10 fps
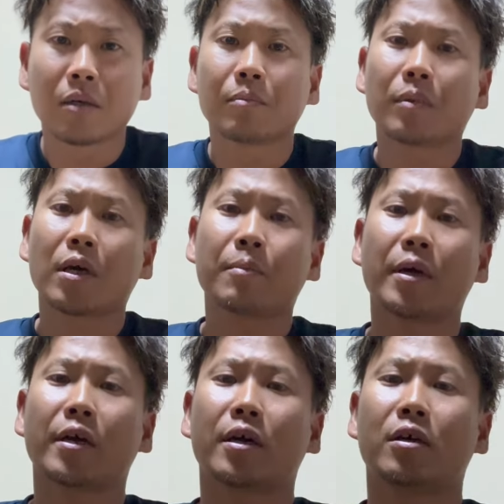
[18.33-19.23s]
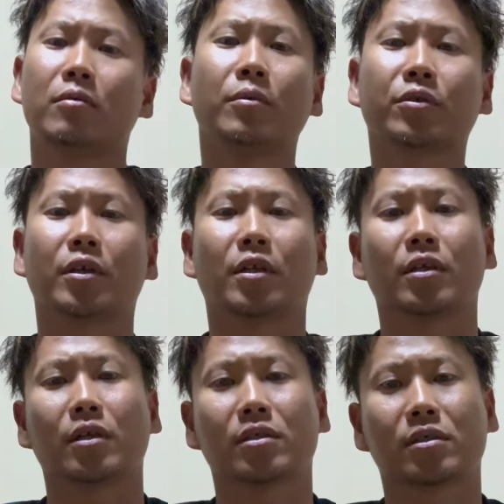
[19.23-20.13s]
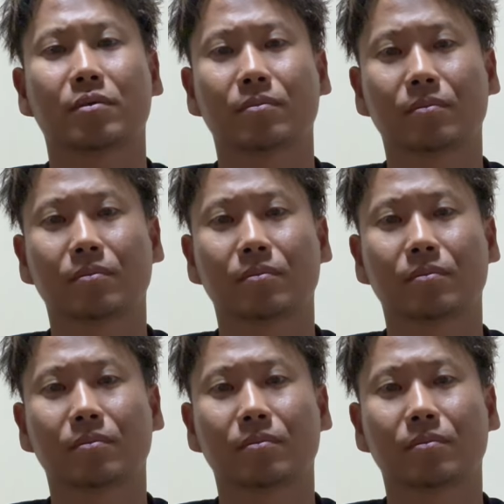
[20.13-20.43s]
前々から思ってたんです。